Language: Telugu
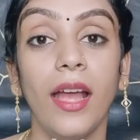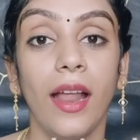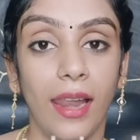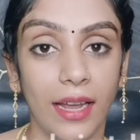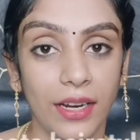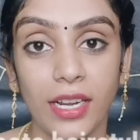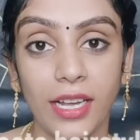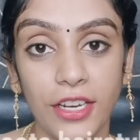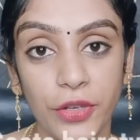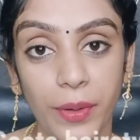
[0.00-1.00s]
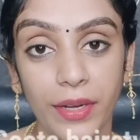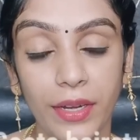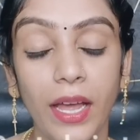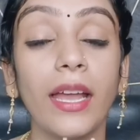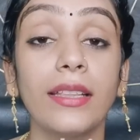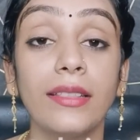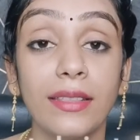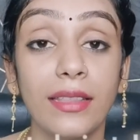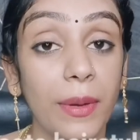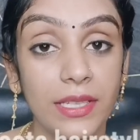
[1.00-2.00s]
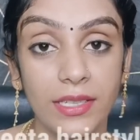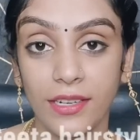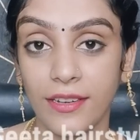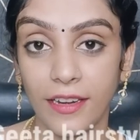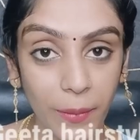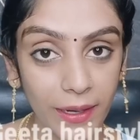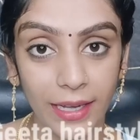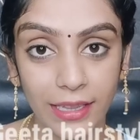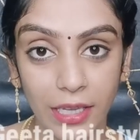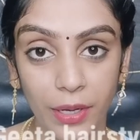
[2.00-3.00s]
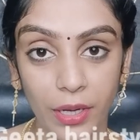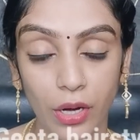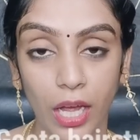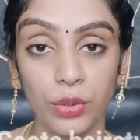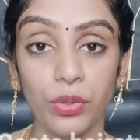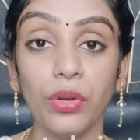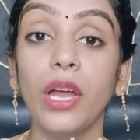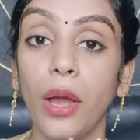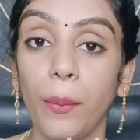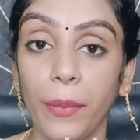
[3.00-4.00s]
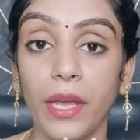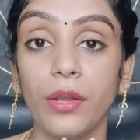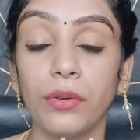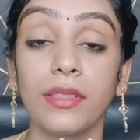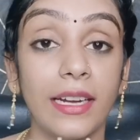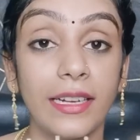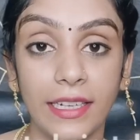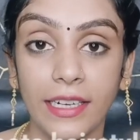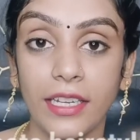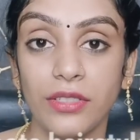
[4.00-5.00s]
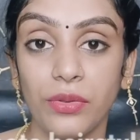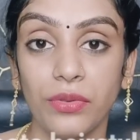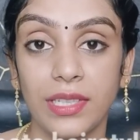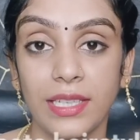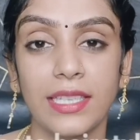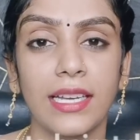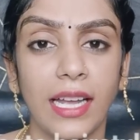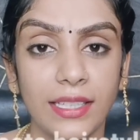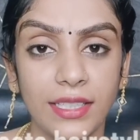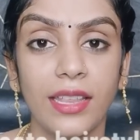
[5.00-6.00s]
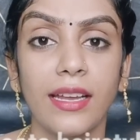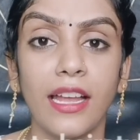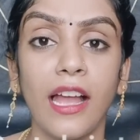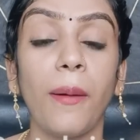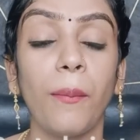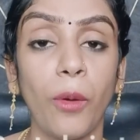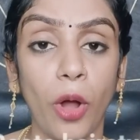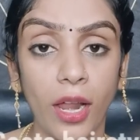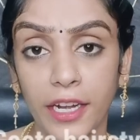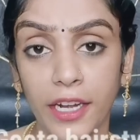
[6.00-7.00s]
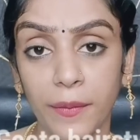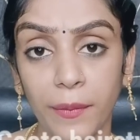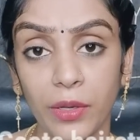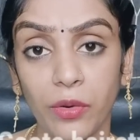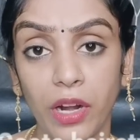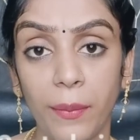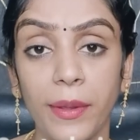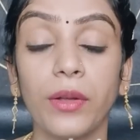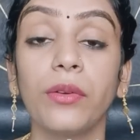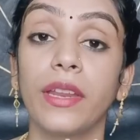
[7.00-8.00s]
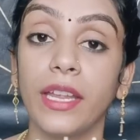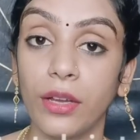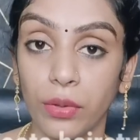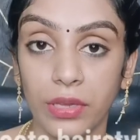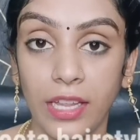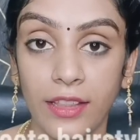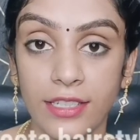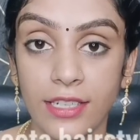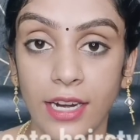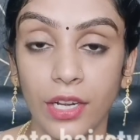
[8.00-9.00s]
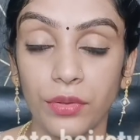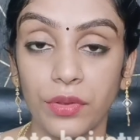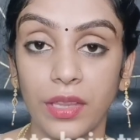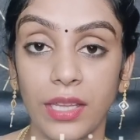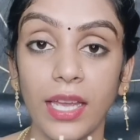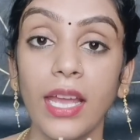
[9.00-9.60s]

లక్షలు ఖర్చు పెట్టినా ఇంత మంచి ట్రీట్మెంట్ అయితే మీకు రాదు మీరు థర్టీ డేస్ యూస్ చేస్తే ఖచ్చితంగా బాల్ హెడ్ మీద కూడా మీకు రీగ్రోత్ అనేది స్టార్ట్ అవుతుంది